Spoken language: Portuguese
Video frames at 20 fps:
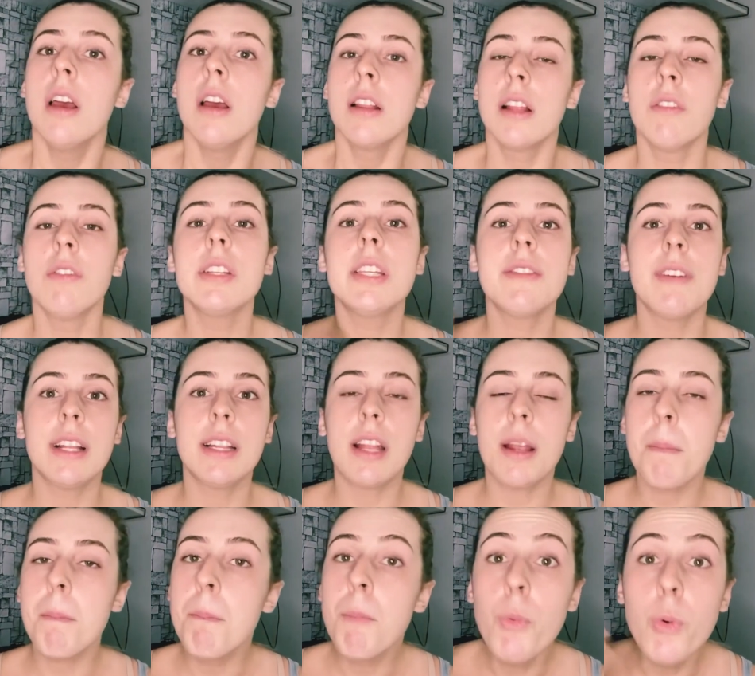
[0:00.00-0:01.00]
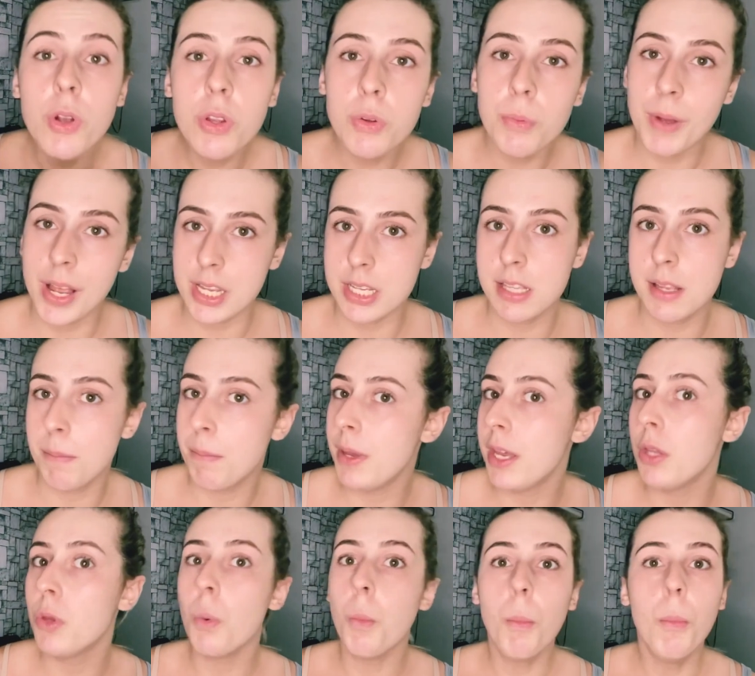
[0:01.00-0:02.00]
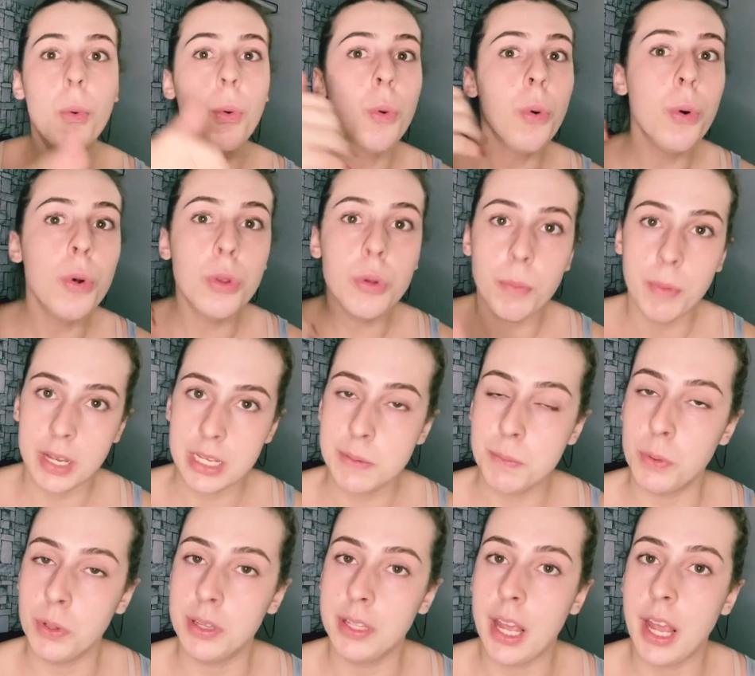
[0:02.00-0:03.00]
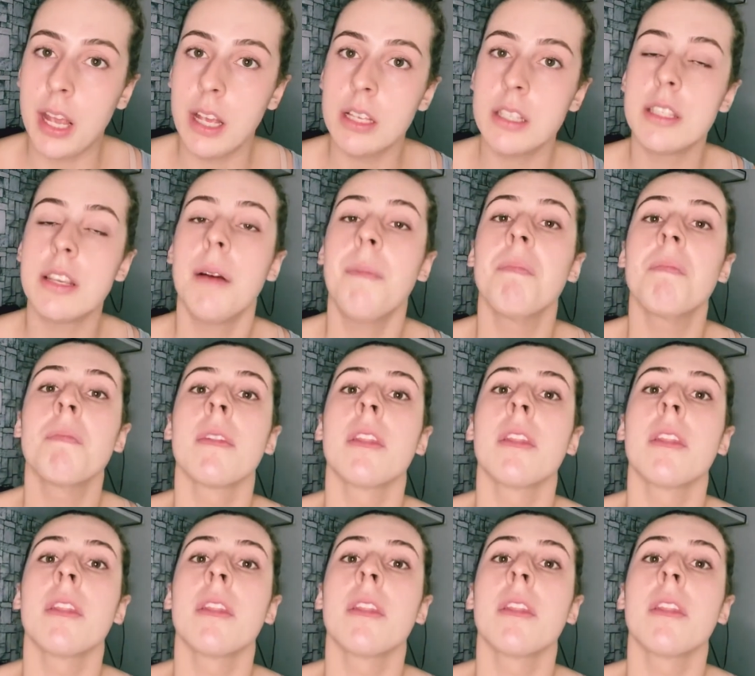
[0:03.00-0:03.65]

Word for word: Então você vai ter muito mais libido, muito muito mais potência,